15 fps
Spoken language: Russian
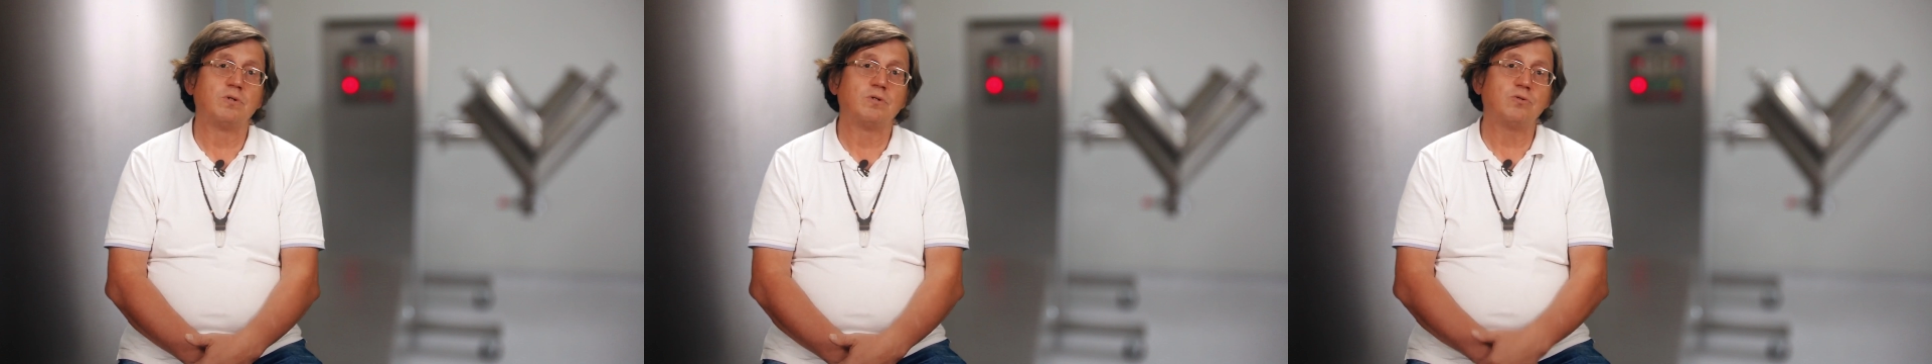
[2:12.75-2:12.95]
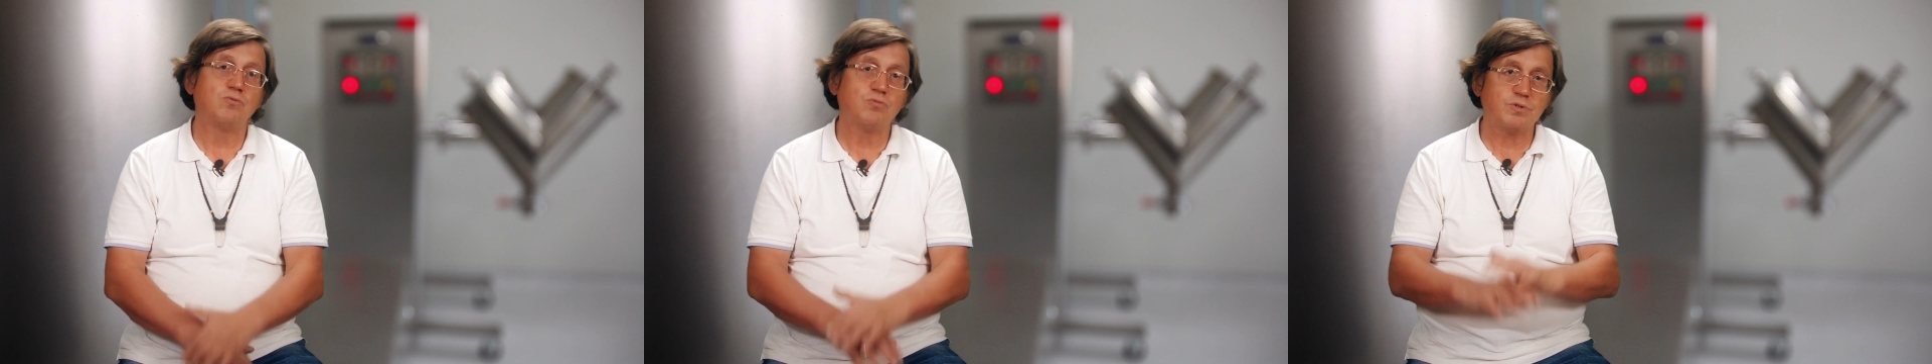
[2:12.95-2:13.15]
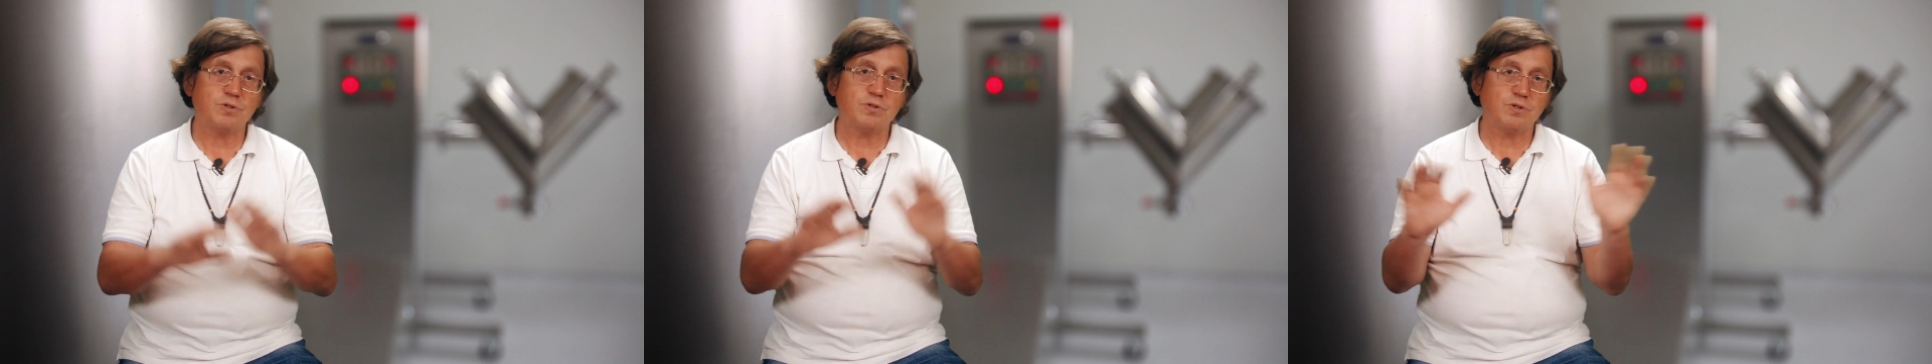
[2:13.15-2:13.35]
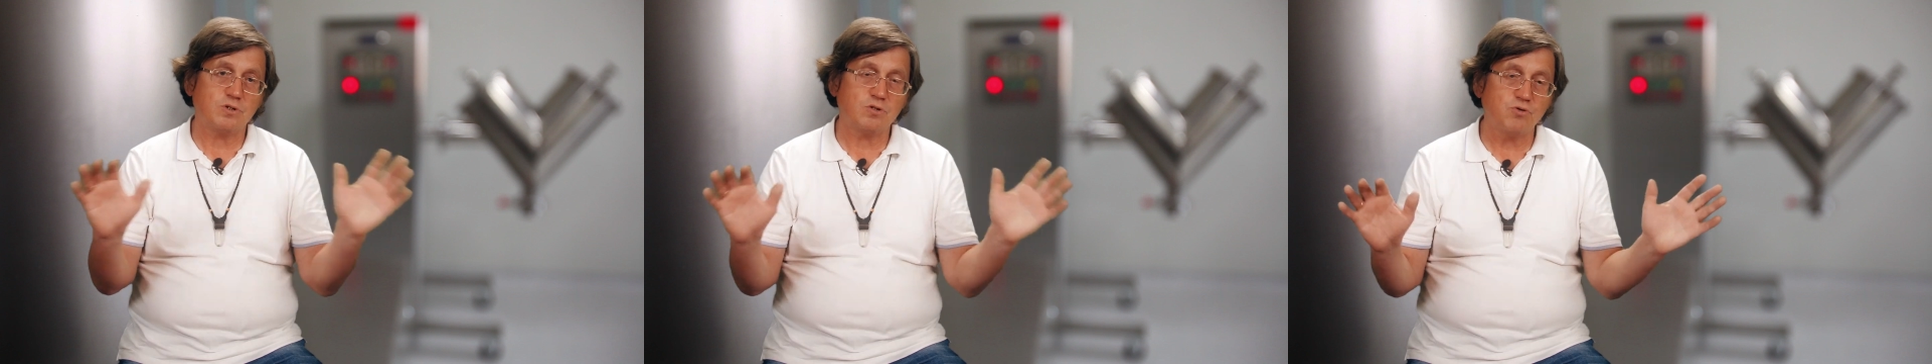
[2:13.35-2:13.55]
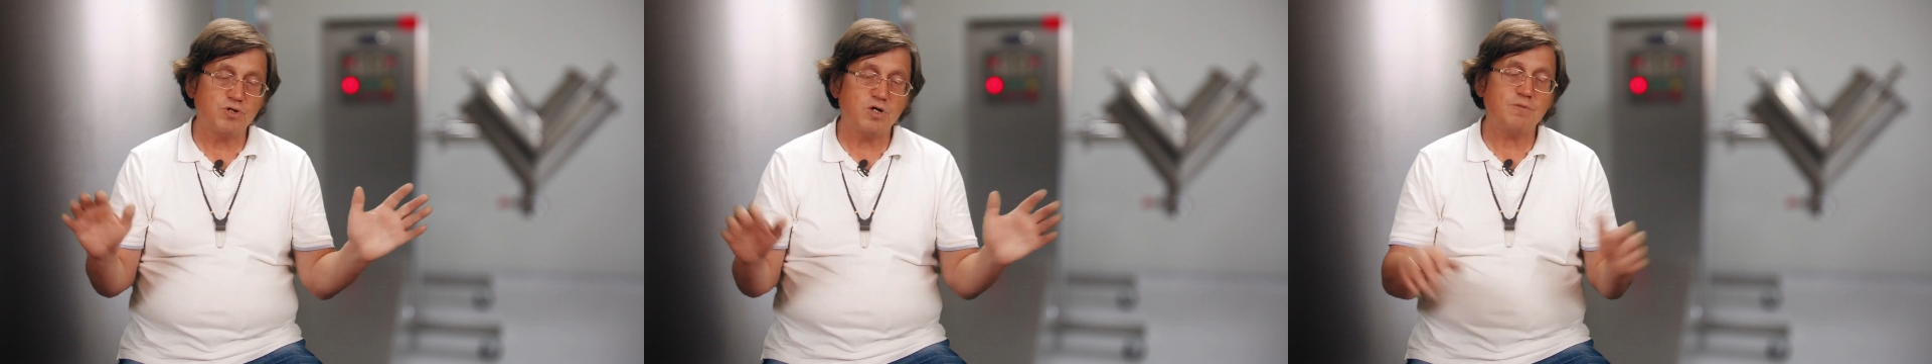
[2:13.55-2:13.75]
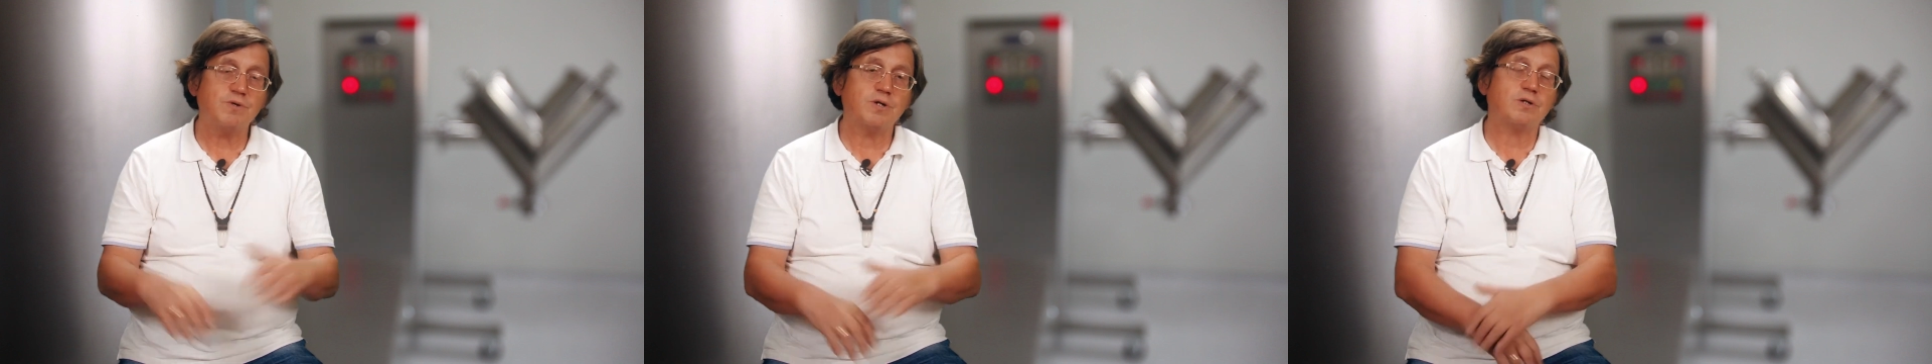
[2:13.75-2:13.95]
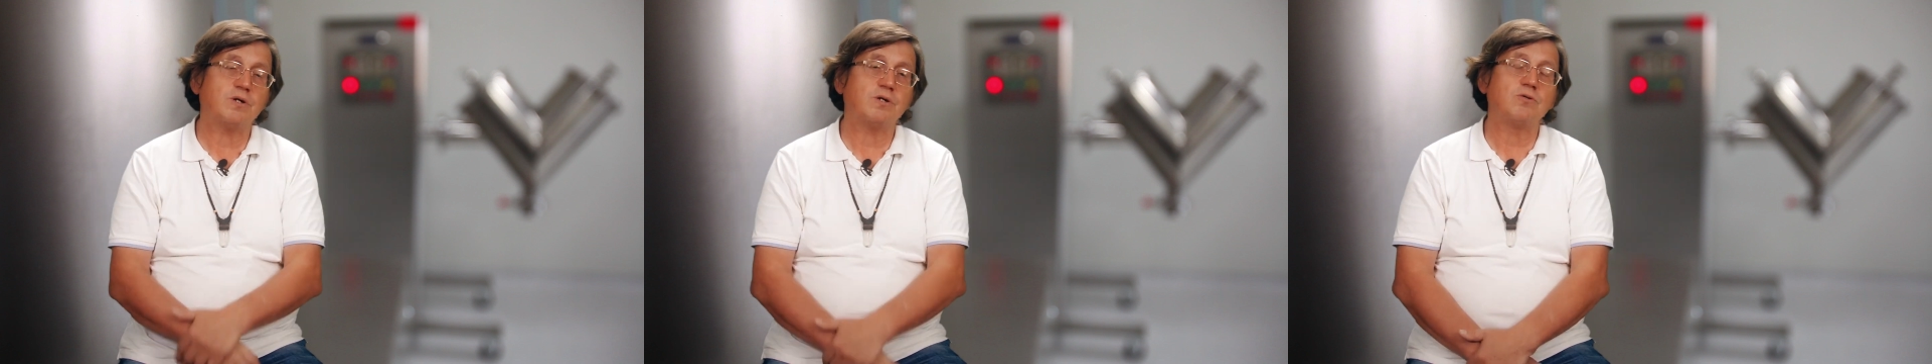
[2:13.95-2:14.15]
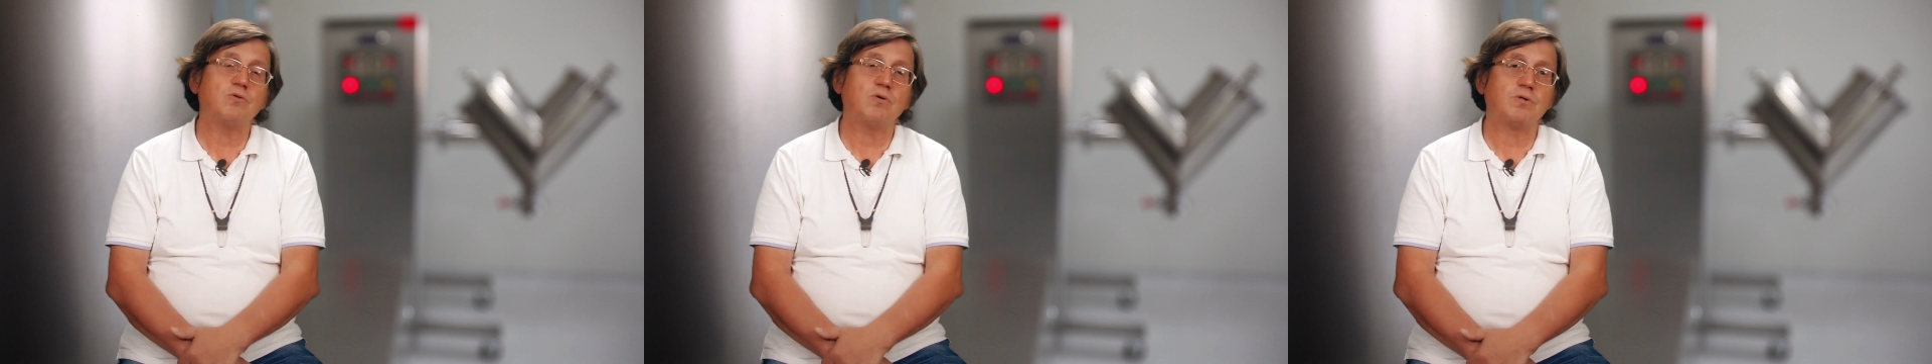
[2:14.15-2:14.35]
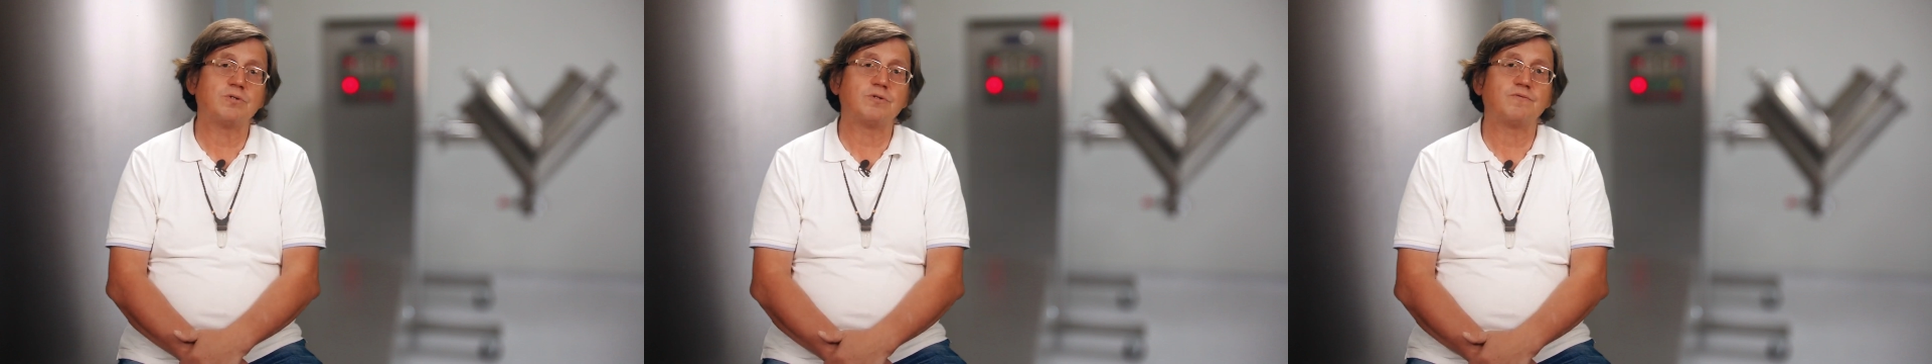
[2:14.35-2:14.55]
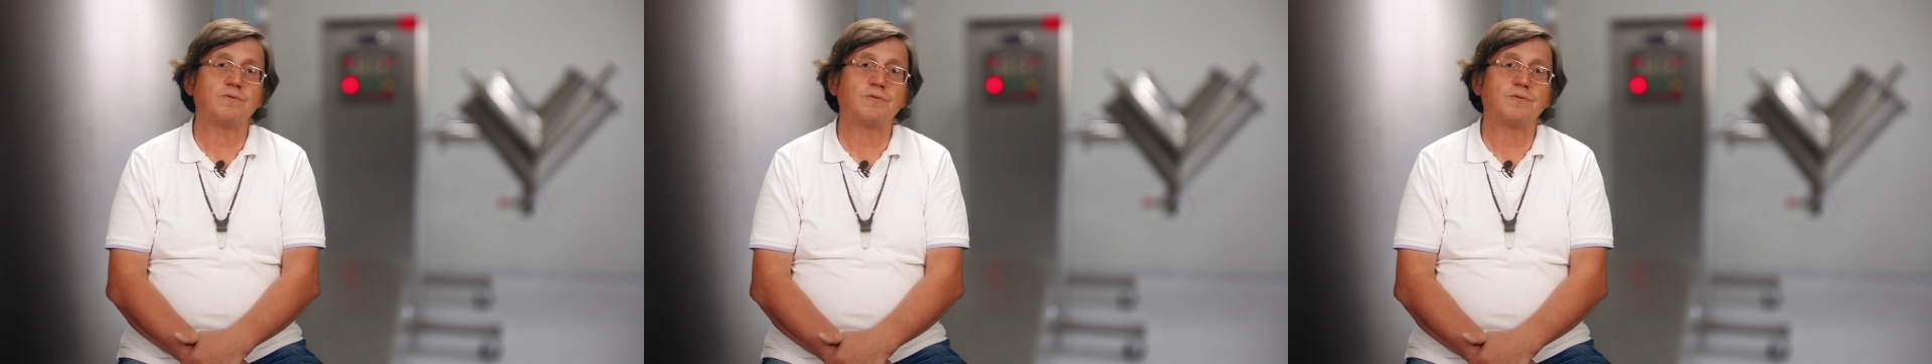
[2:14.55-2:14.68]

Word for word: Ну, за исключением некоторых нюансов.